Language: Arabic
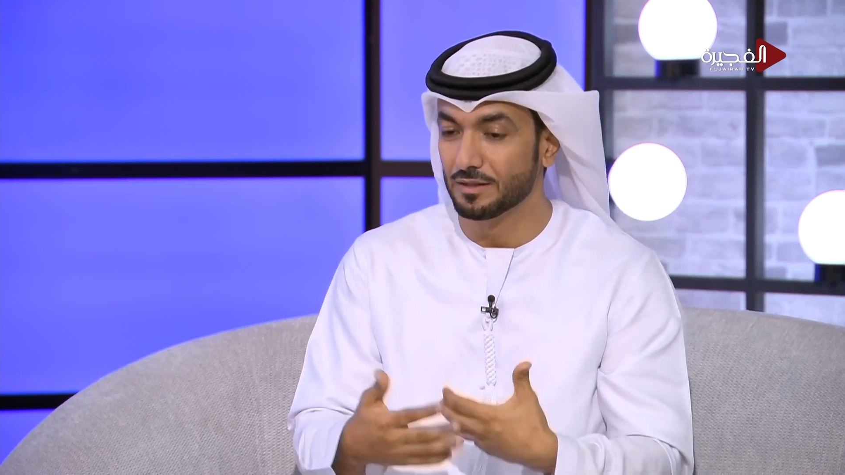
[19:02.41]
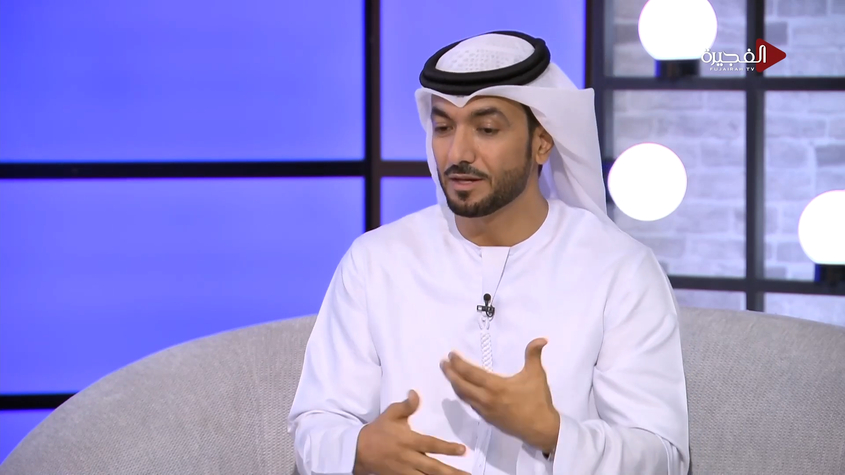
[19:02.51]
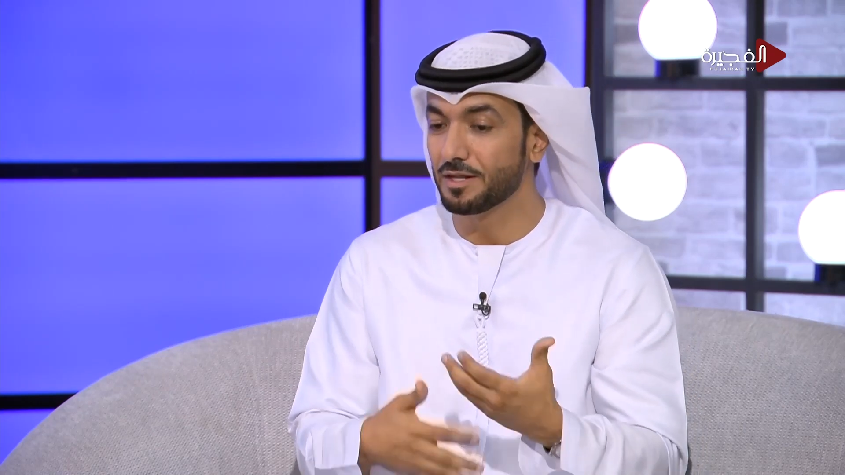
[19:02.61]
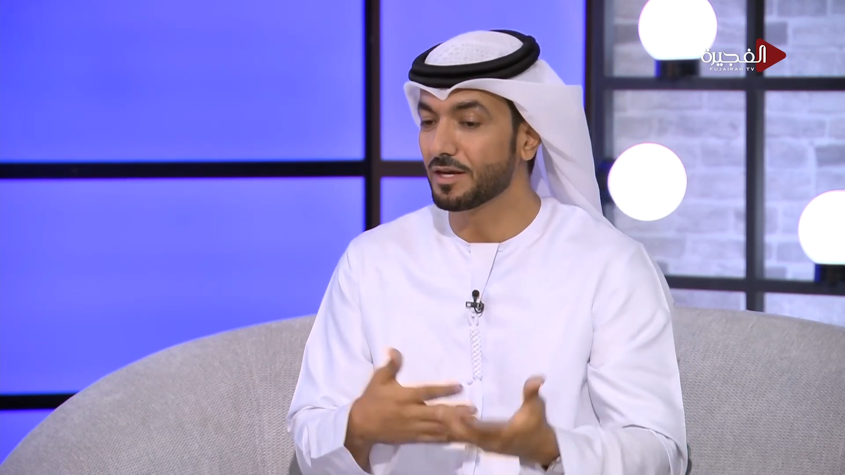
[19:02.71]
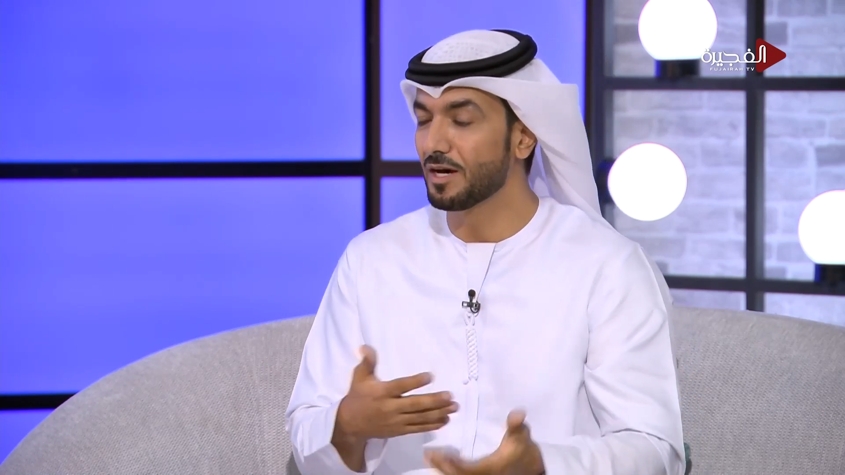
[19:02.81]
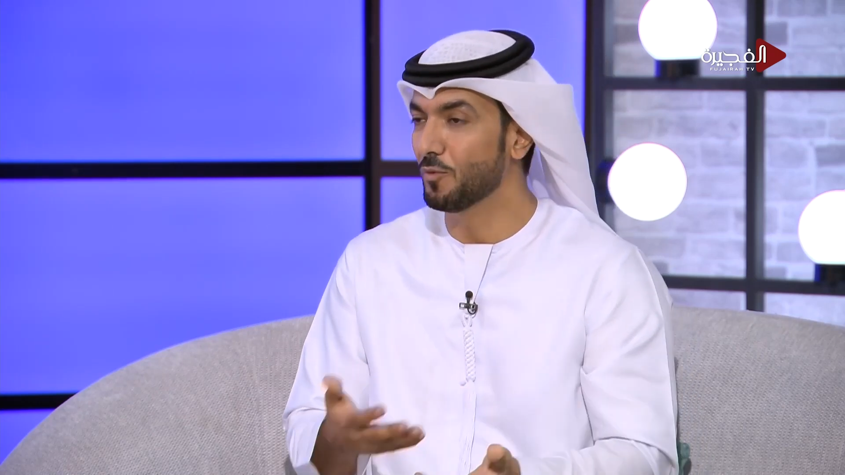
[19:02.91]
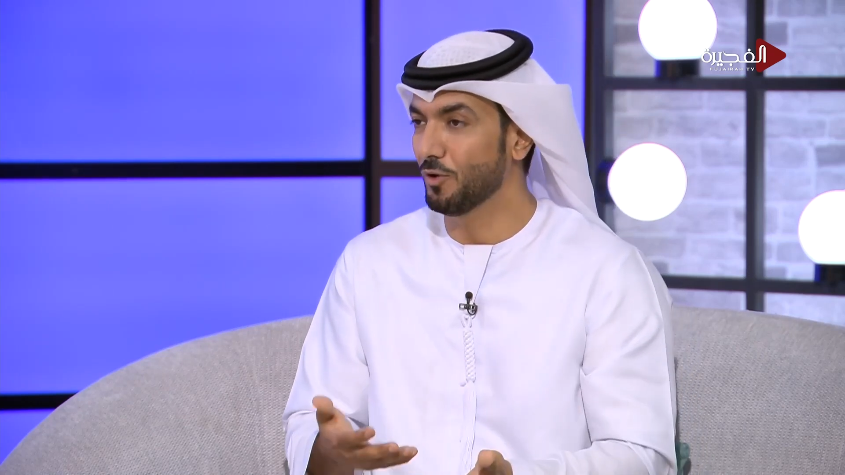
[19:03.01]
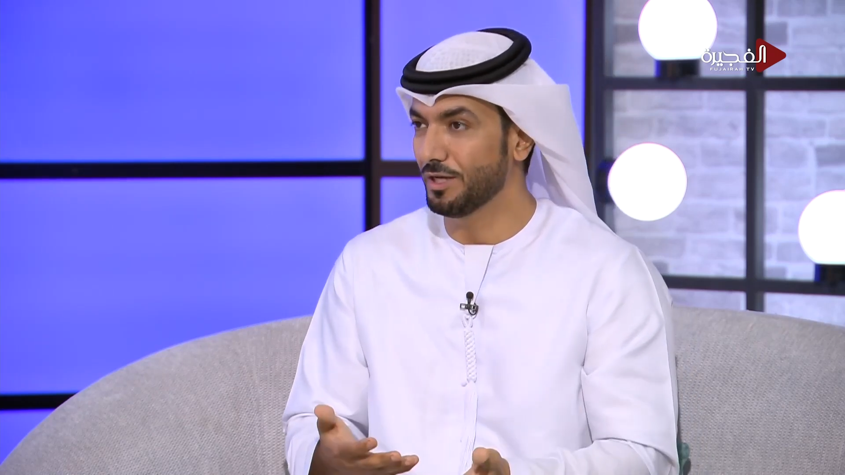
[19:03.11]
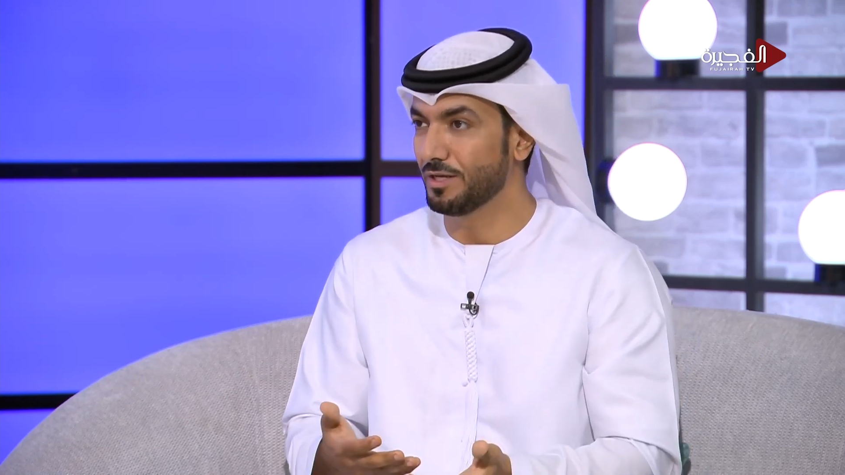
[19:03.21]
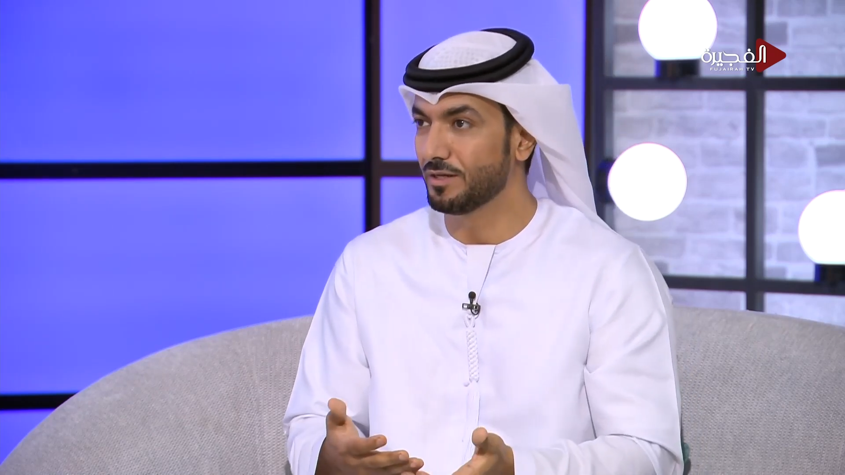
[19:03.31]
طريقه
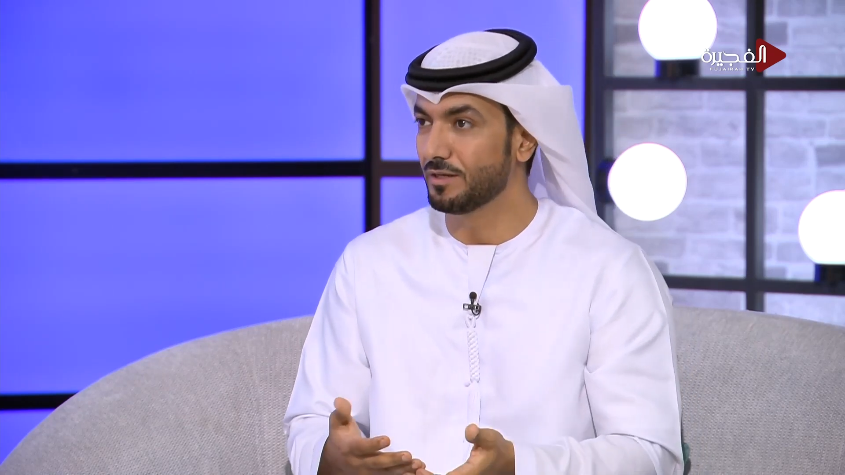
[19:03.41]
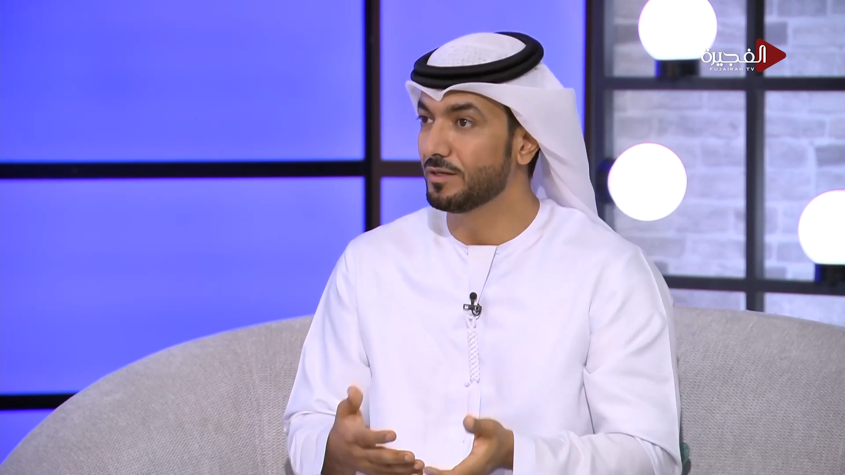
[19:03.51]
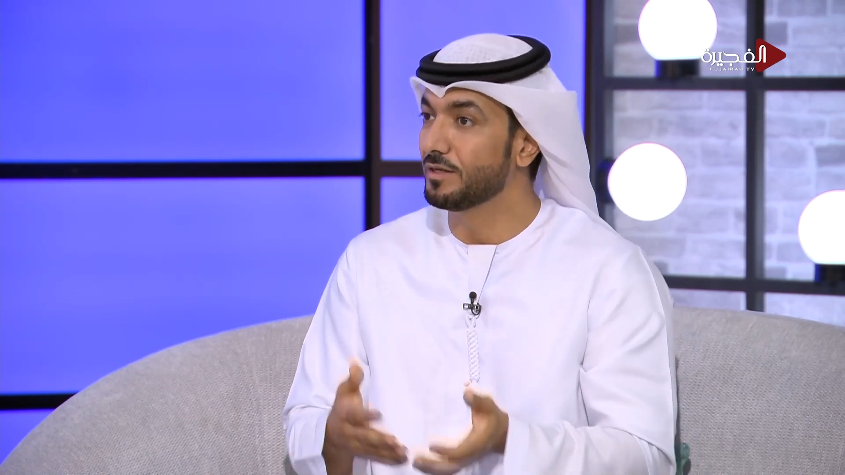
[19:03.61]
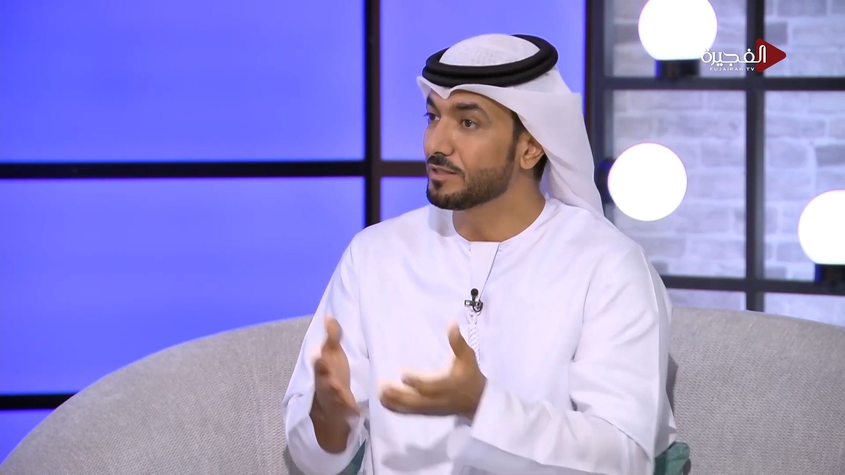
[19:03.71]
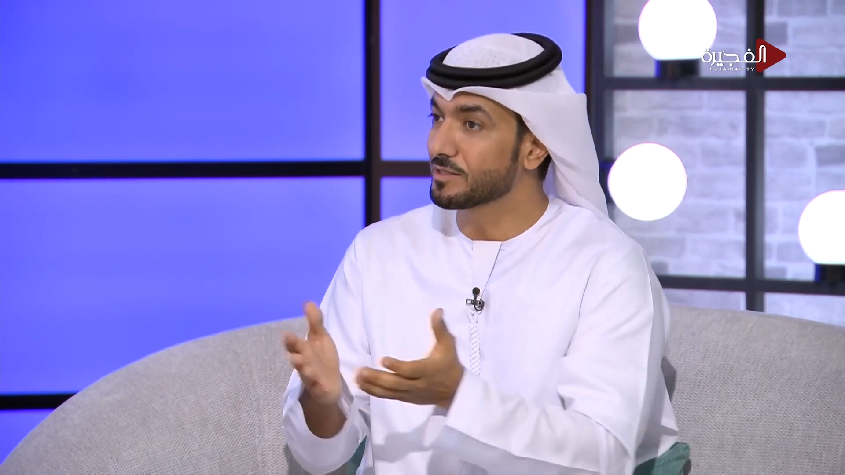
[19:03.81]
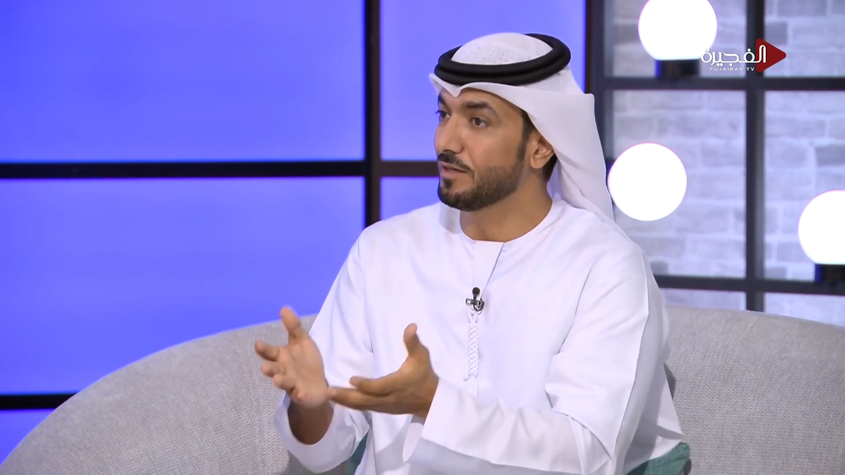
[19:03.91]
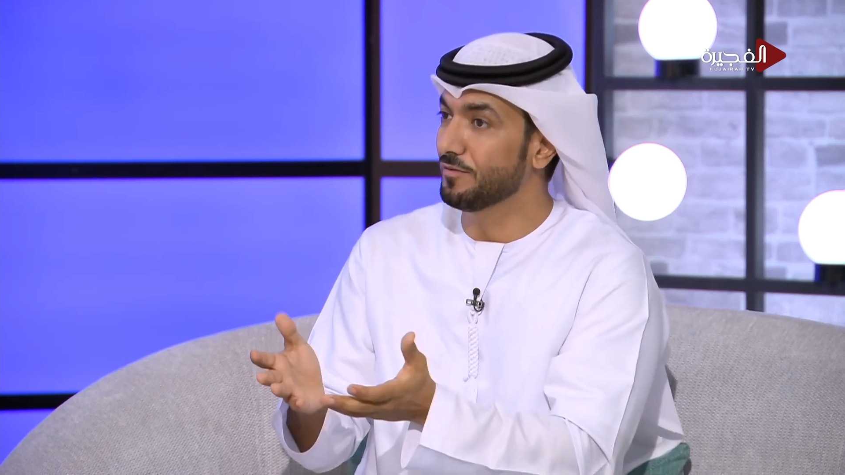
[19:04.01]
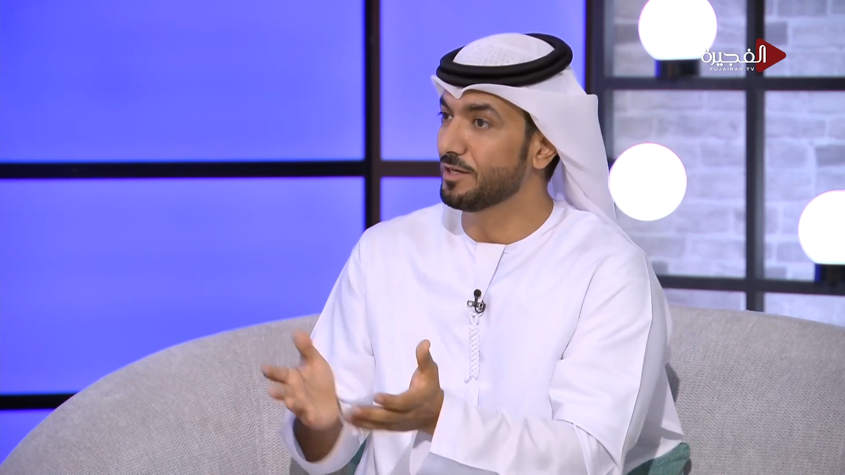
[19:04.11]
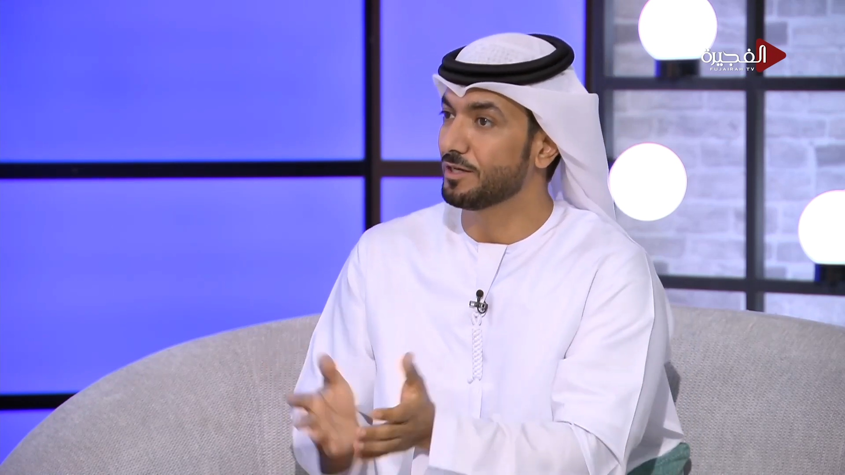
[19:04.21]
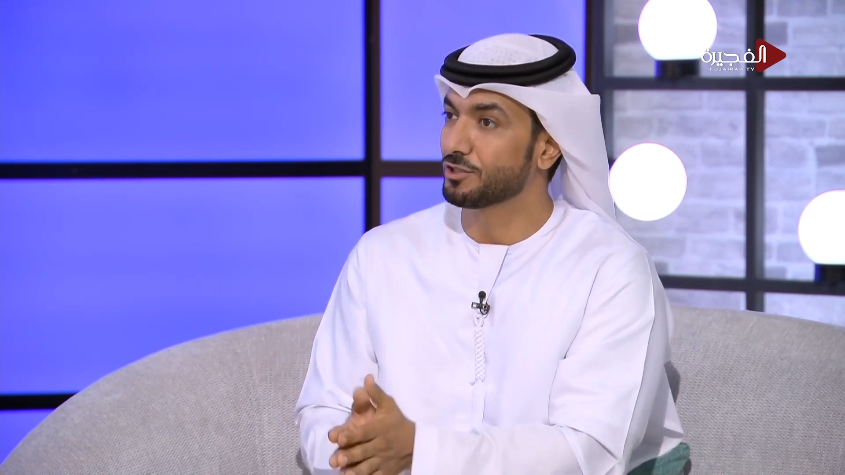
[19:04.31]
معينه انه يصلح
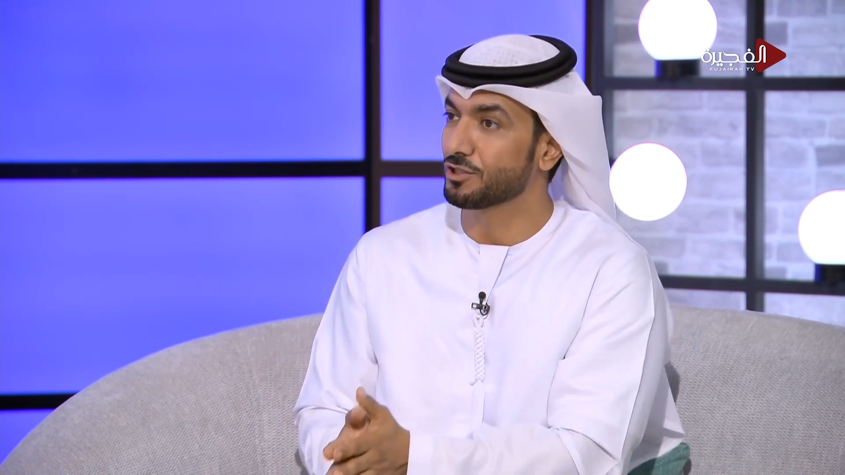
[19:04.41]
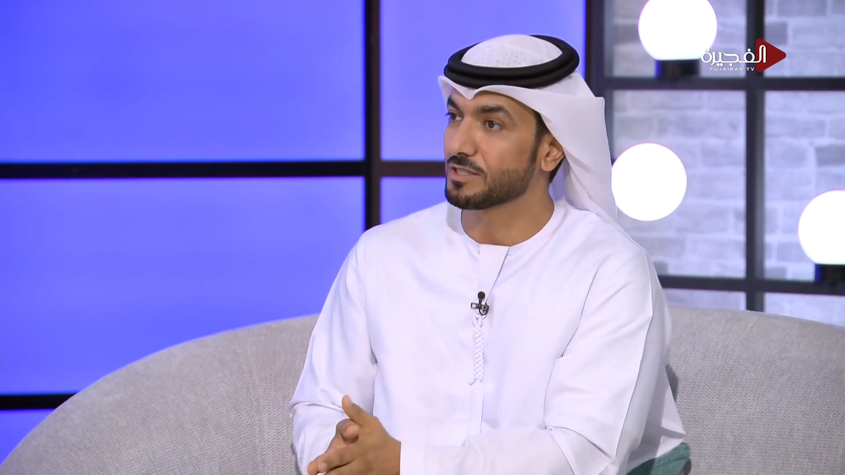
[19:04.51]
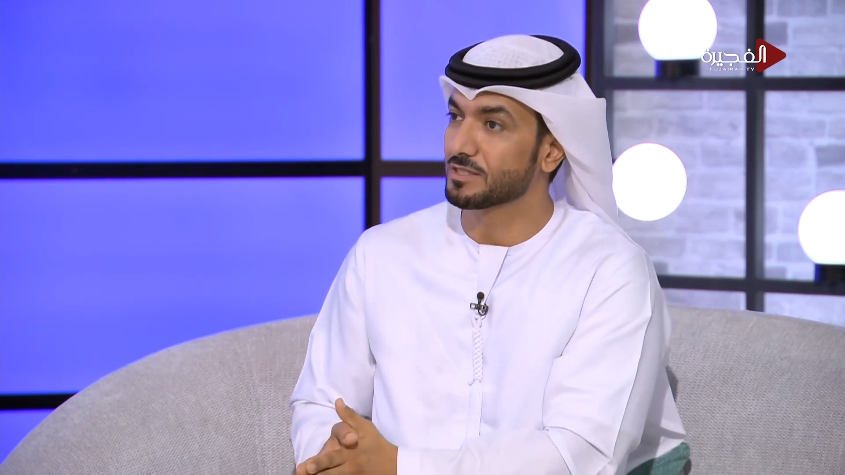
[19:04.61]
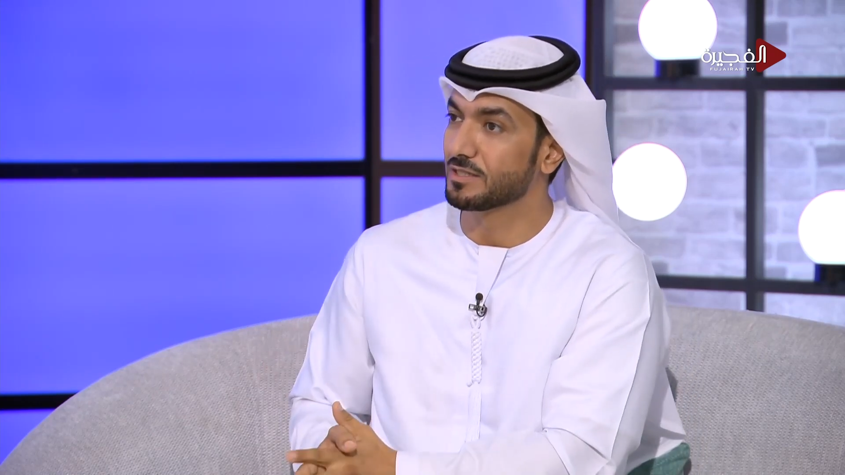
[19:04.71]
فيها الشخص